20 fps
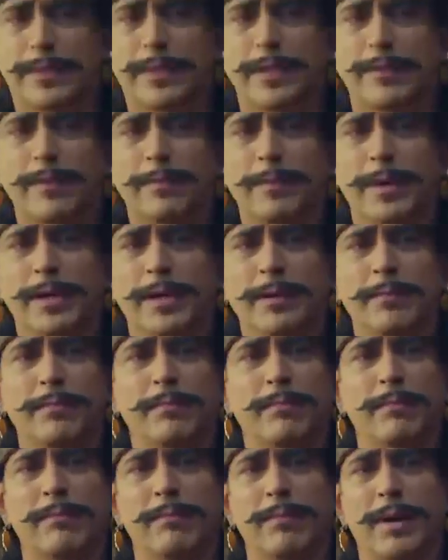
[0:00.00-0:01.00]
देवी माँ ने
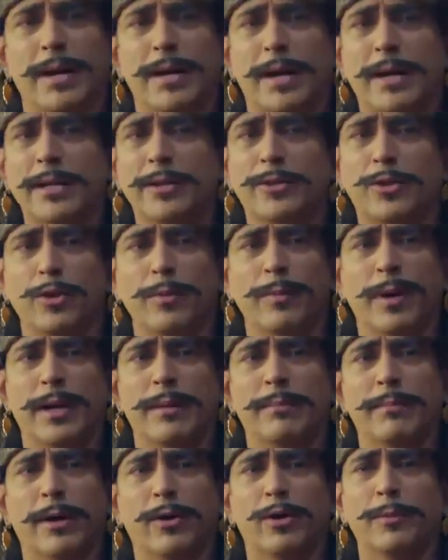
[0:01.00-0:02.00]
महारानी
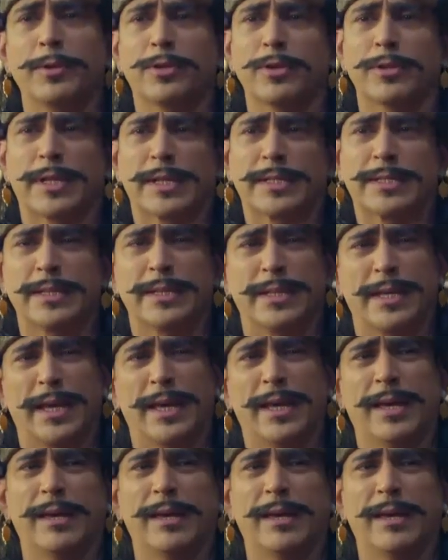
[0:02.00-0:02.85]
तिरुमालंबा को भी तो दर्शन दिए